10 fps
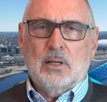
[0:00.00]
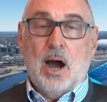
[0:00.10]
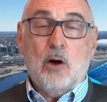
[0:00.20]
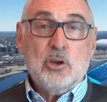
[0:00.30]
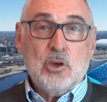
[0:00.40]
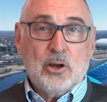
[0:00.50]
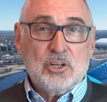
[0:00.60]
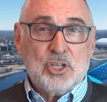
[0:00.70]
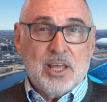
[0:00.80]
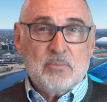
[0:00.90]
Auch
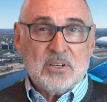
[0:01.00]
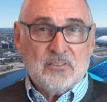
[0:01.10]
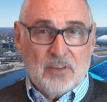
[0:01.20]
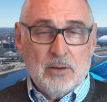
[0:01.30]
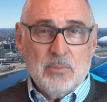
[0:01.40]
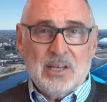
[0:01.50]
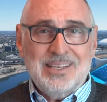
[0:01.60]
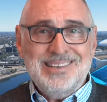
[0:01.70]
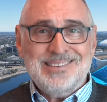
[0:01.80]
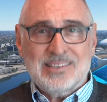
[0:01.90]
Jörg Stebers Firma
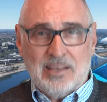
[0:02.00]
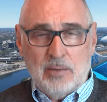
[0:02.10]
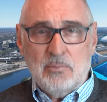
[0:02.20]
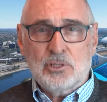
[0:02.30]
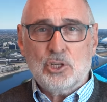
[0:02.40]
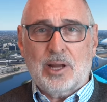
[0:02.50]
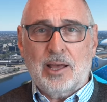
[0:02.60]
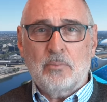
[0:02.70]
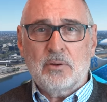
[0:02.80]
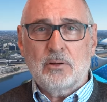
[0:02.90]
hieß
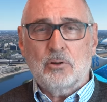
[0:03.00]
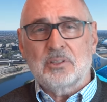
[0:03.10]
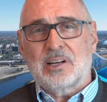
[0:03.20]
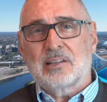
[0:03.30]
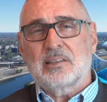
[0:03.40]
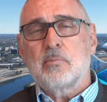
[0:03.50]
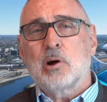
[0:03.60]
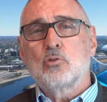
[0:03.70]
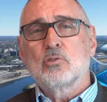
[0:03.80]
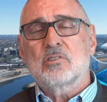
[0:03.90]
Himmelsschreiber und er hatte im
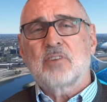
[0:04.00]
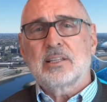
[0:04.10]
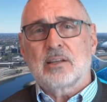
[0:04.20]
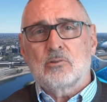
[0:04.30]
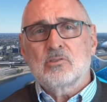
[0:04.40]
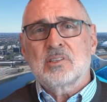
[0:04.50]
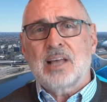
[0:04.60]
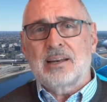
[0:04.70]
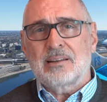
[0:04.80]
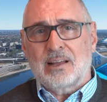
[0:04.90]
August 2000
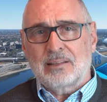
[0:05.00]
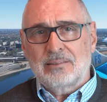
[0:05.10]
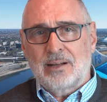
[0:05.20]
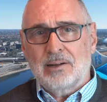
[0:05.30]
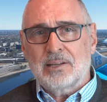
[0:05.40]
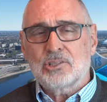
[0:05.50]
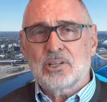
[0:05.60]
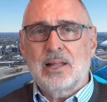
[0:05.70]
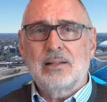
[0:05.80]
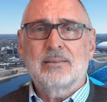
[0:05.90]
einen Antrag
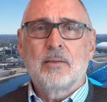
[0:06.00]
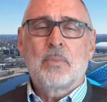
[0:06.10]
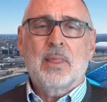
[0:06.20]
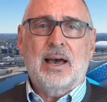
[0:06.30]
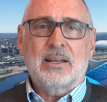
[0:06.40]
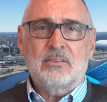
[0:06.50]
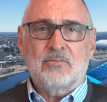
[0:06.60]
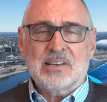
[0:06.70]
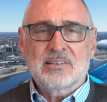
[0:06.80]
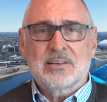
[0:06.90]
gestellt, einen
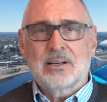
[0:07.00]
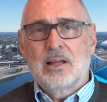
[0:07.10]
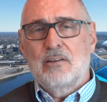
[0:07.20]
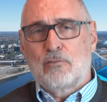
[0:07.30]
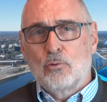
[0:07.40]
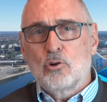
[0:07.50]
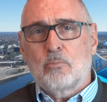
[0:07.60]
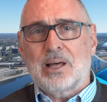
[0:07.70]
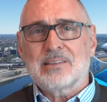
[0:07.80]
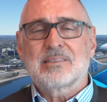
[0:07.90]

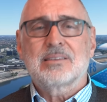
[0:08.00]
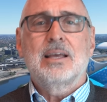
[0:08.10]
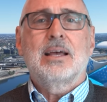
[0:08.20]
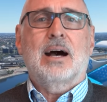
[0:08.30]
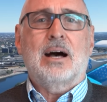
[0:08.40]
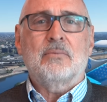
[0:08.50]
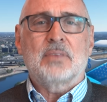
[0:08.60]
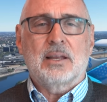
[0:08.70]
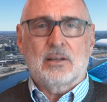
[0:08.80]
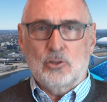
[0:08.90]
Wasserflugplatz an
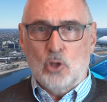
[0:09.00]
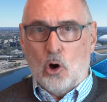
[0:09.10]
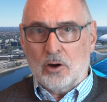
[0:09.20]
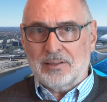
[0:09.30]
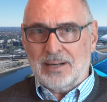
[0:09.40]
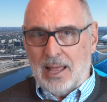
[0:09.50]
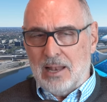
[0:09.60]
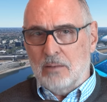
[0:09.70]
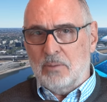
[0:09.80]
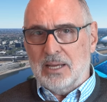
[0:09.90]
der
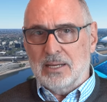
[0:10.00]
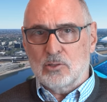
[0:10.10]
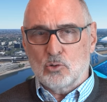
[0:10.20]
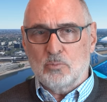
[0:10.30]
Norderelbe zu